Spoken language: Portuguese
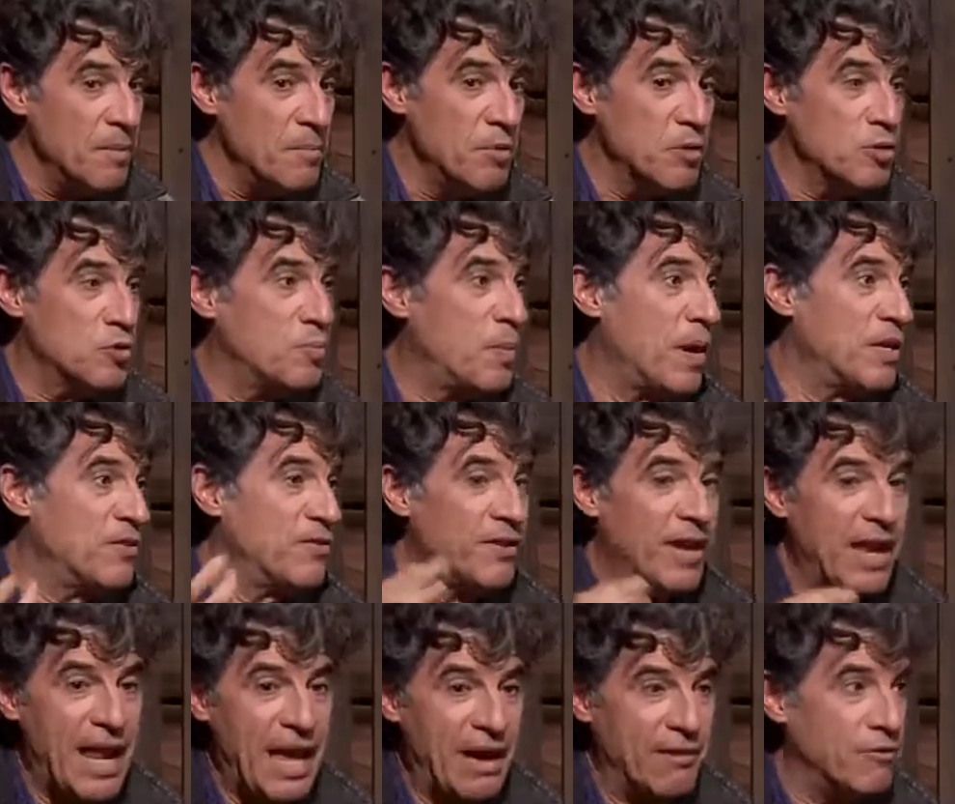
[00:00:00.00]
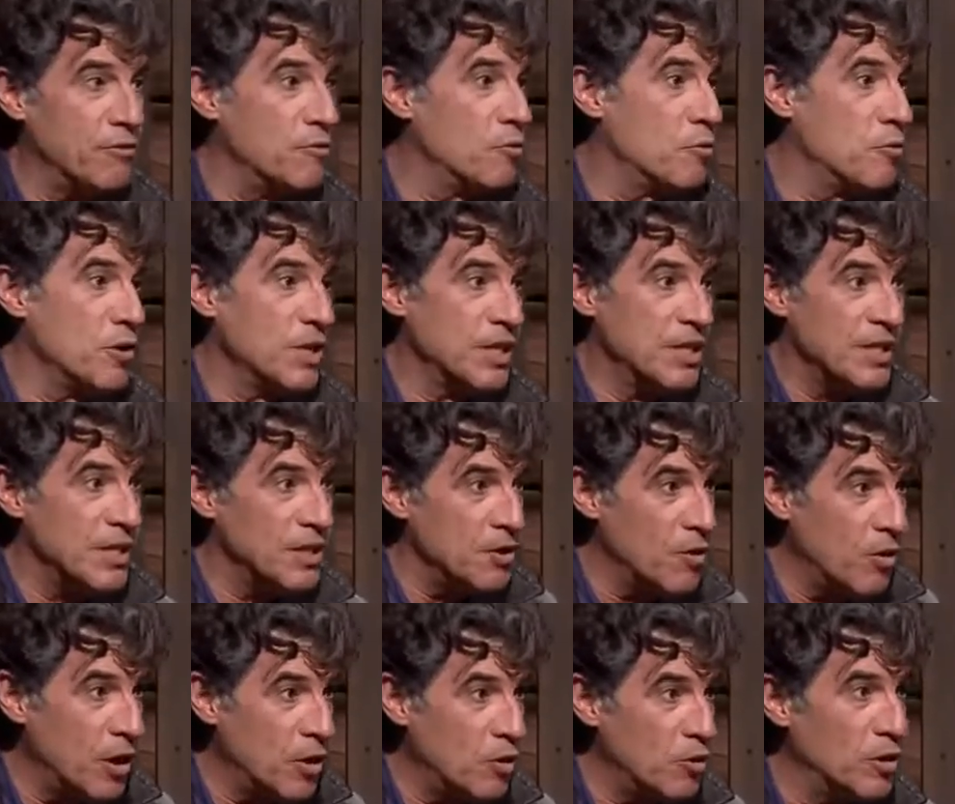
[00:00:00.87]
meus pais falavam coisas,
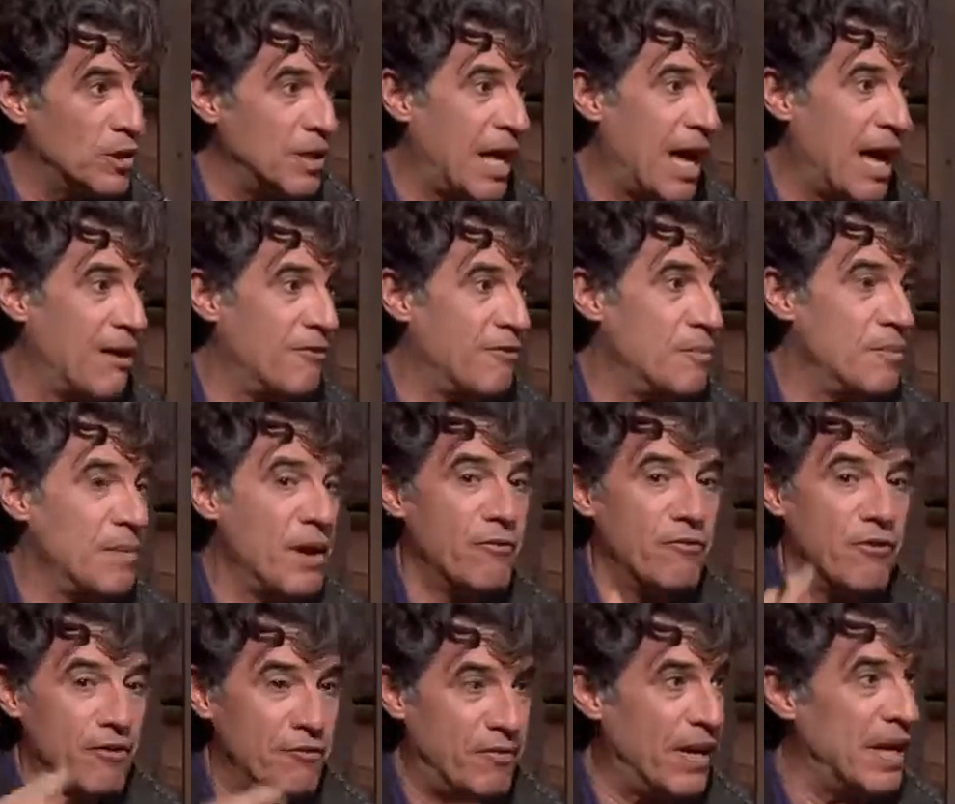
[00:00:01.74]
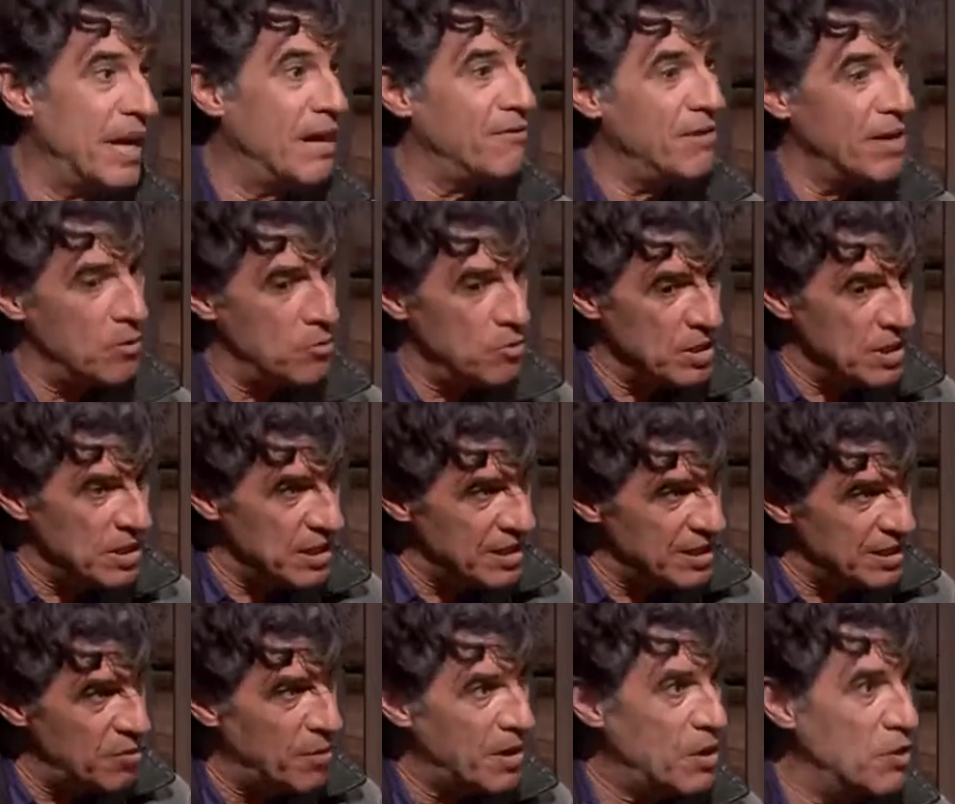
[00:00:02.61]
eu anotava, minha avó falava
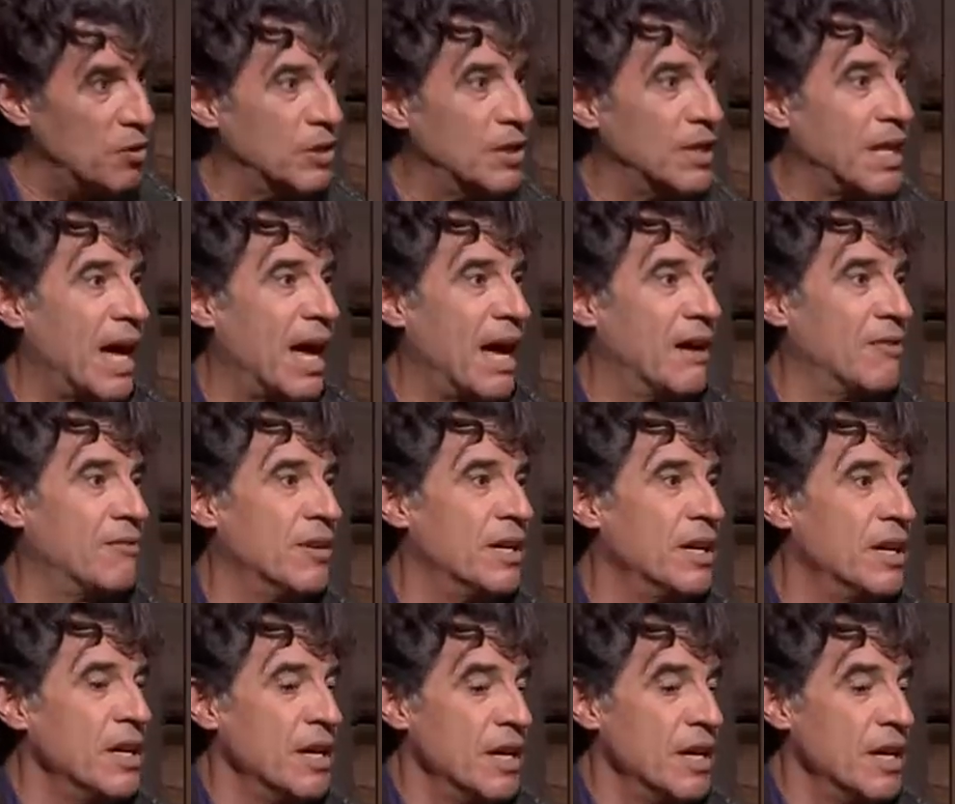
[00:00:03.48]
coisas, eu anotava.